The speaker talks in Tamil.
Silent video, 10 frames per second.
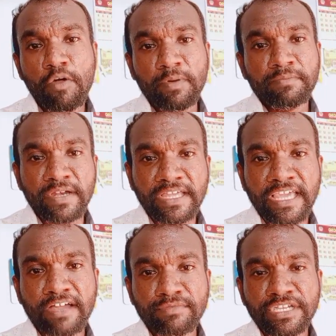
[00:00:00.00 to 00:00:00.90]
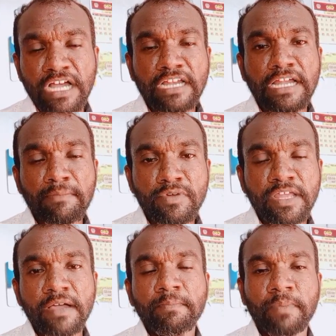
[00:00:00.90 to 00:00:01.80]
ஓப்பன் பண்ணிங்க அப்படின்னா
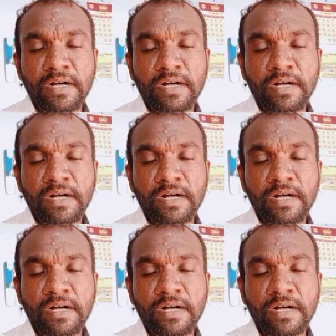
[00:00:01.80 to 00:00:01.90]
நம்மளுடைய